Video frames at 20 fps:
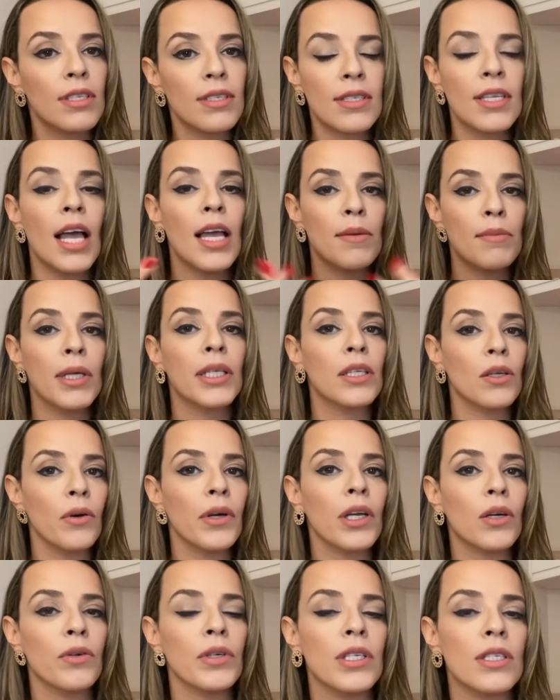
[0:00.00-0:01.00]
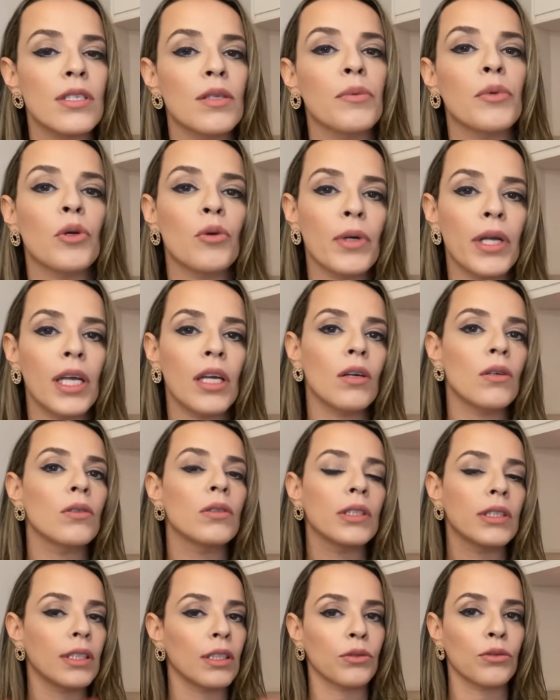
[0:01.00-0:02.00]
saiba que eu reconheci meu
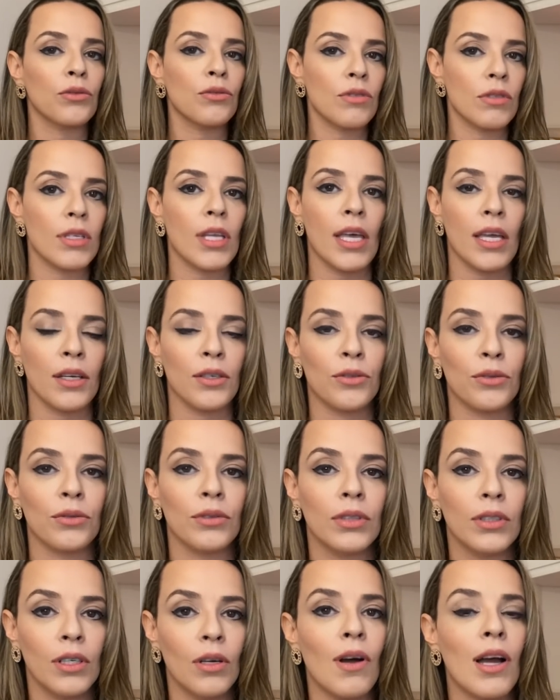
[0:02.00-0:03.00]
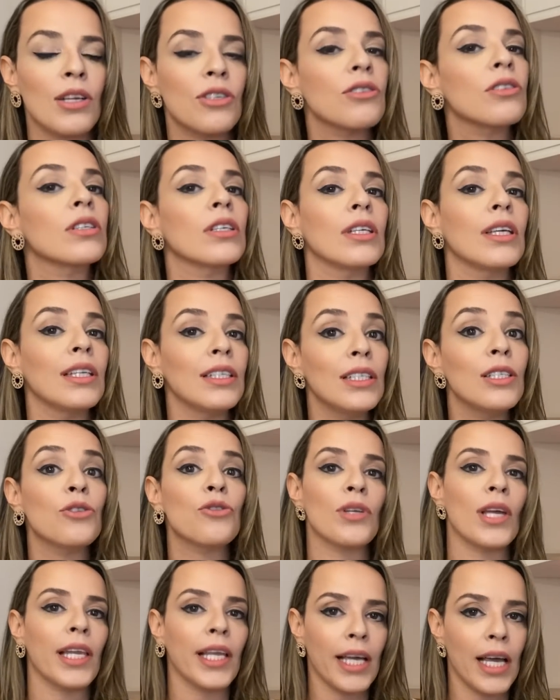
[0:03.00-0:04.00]
erro e tá tudo certo. Eu acho que
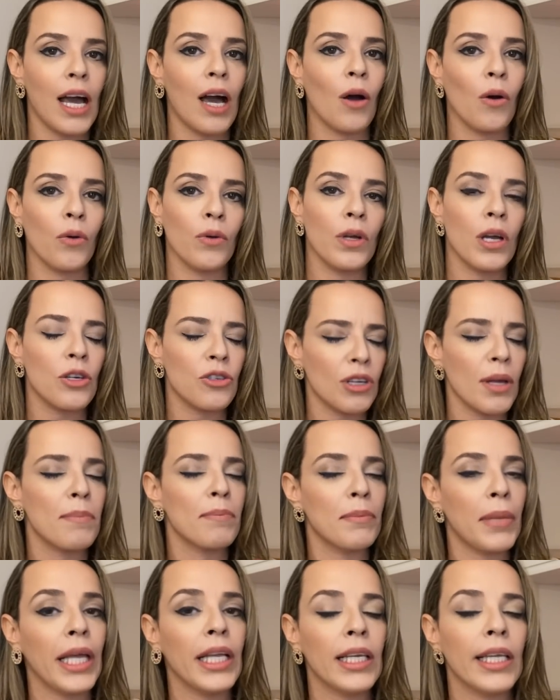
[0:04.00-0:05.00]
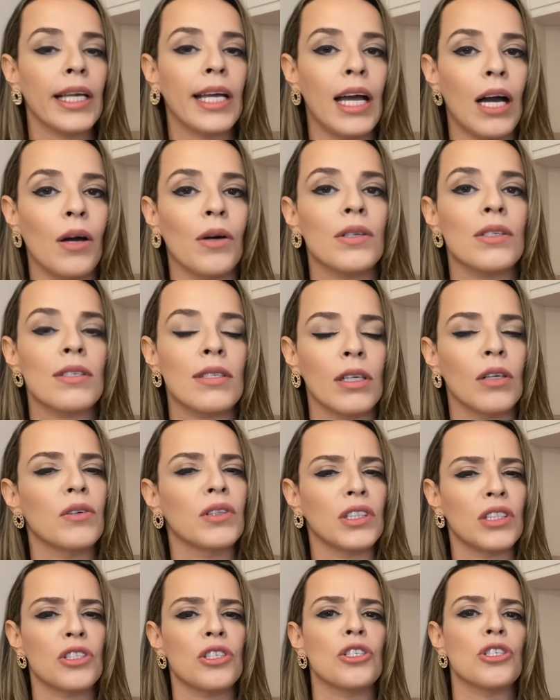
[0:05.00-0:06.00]
isso é legal. Eu acho que é bem legal assim
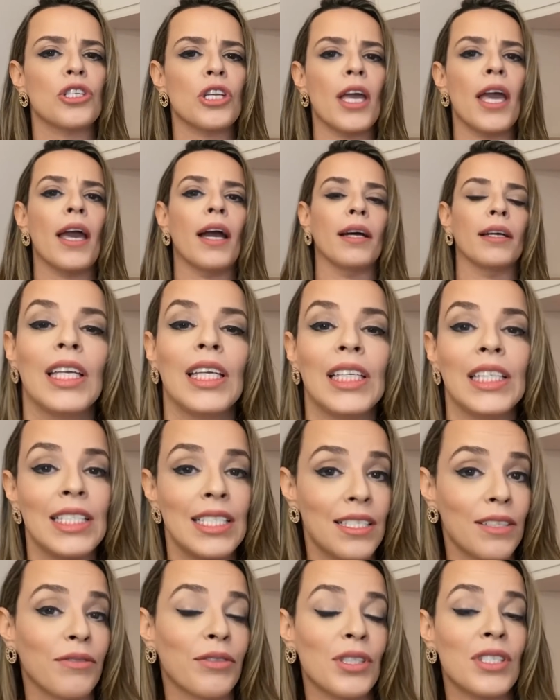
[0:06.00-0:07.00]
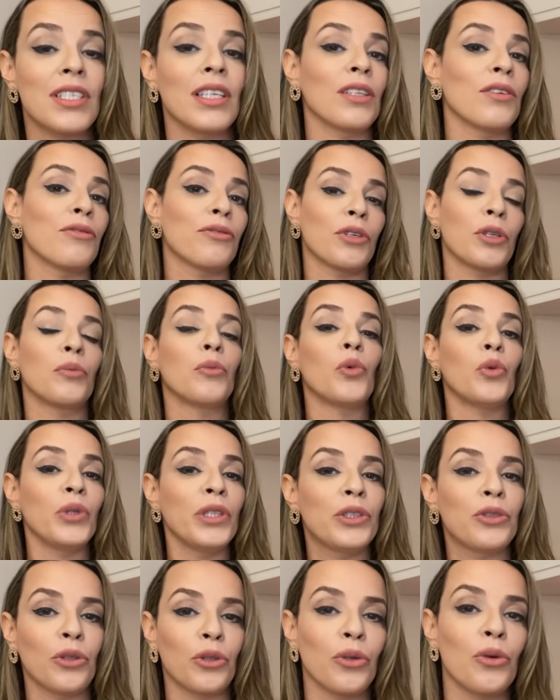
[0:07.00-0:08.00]
quando a gente erra. E se você não for
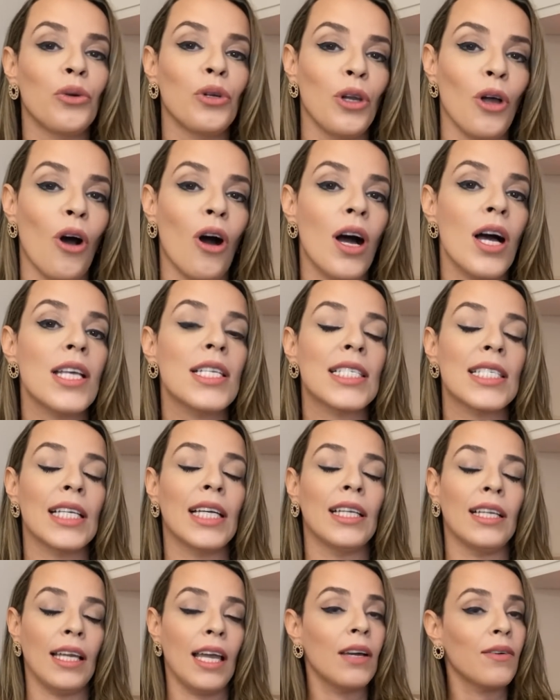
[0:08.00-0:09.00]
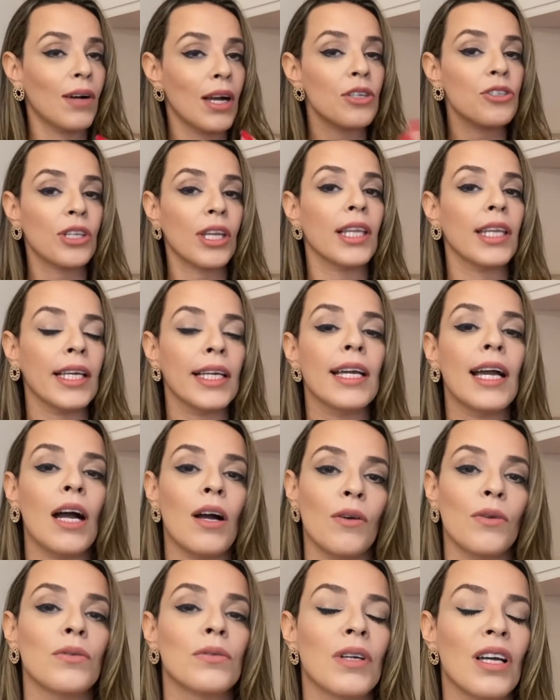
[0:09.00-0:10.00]
muito orgulhosa, eu acho que é
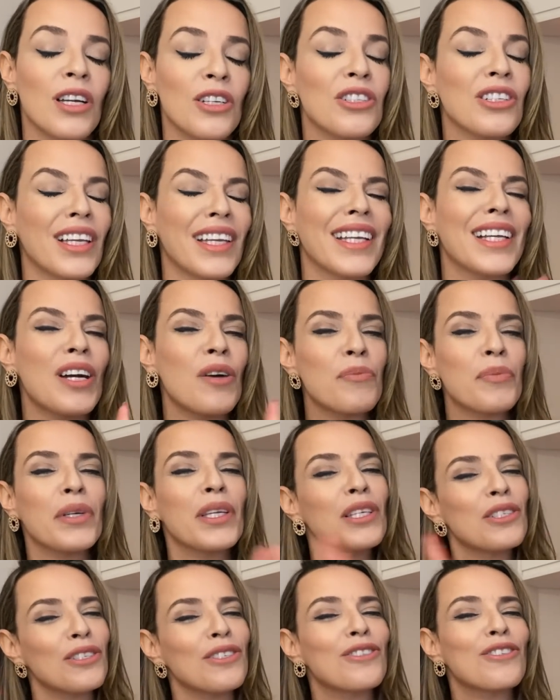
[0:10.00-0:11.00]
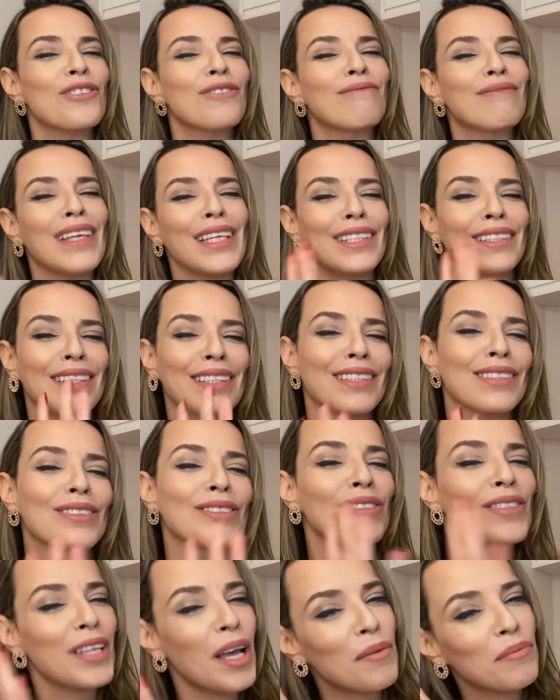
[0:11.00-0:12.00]
legal. Eu acho que é legal porque a gente deita,
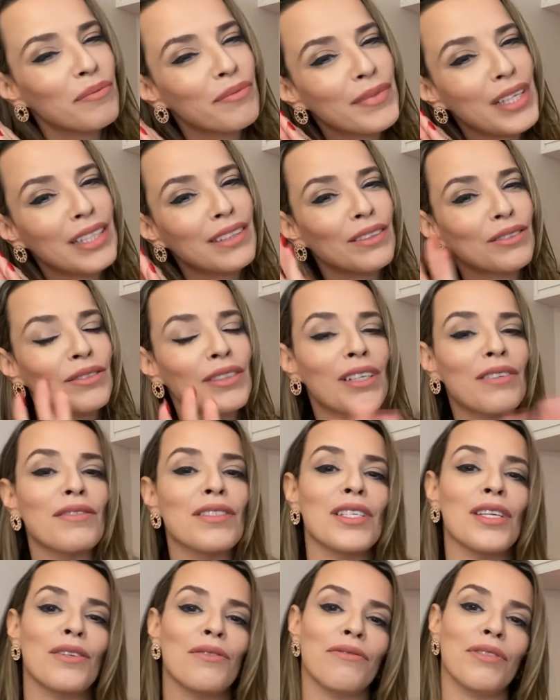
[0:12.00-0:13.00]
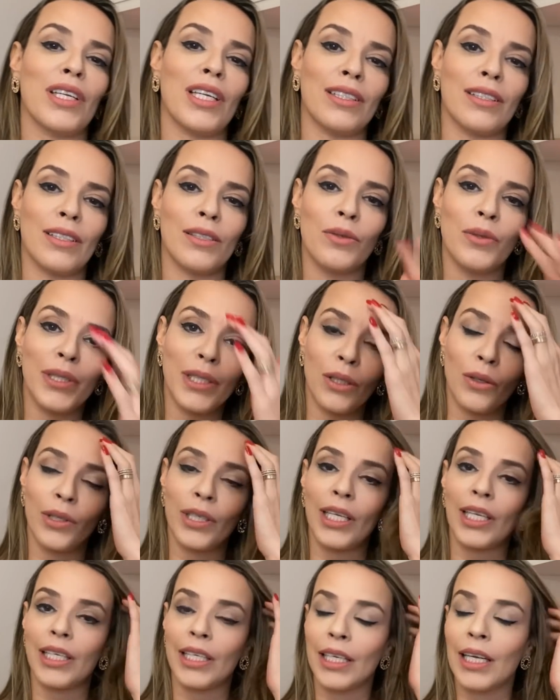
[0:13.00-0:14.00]
sabe, deita no travesseiro, fica
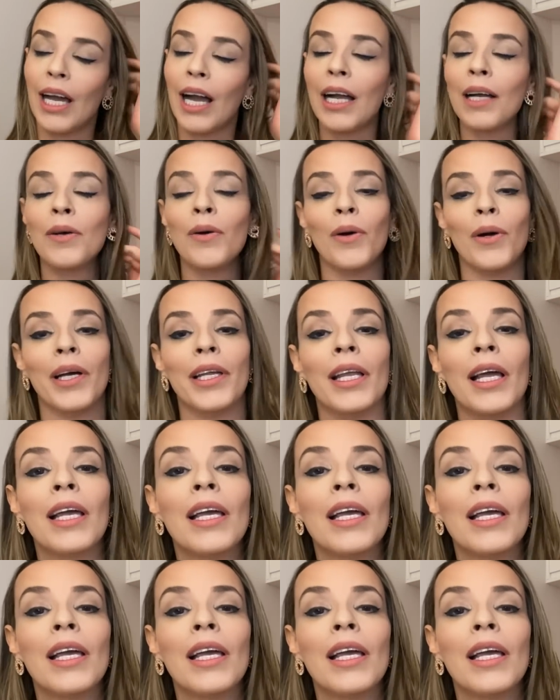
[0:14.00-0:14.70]
tranquilona ali. Agora,